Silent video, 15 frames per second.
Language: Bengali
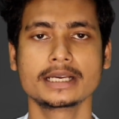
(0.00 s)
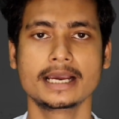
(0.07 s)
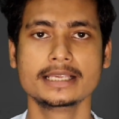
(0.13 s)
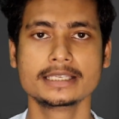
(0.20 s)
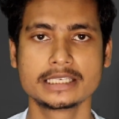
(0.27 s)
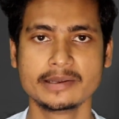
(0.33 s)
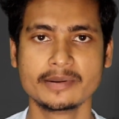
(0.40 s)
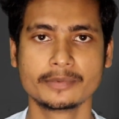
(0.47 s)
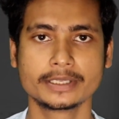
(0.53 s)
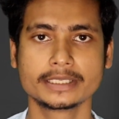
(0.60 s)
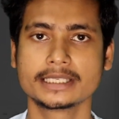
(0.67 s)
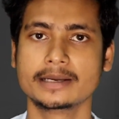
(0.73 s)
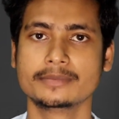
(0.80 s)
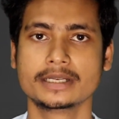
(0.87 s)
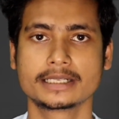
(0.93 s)
সায়েন্স স্ট্রিমের
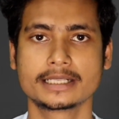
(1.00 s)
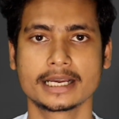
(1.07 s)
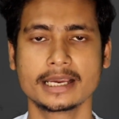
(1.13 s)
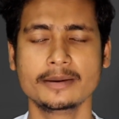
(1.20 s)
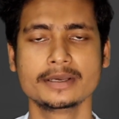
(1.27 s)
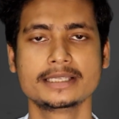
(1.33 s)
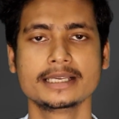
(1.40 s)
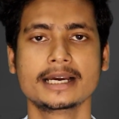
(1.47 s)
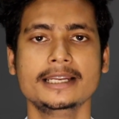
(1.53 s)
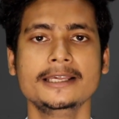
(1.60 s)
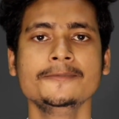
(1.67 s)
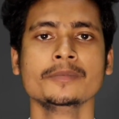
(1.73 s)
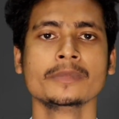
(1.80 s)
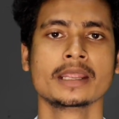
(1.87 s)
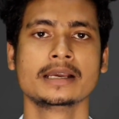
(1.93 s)
মধ্যে সাবজেক্ট থাকে বেসিক্যালি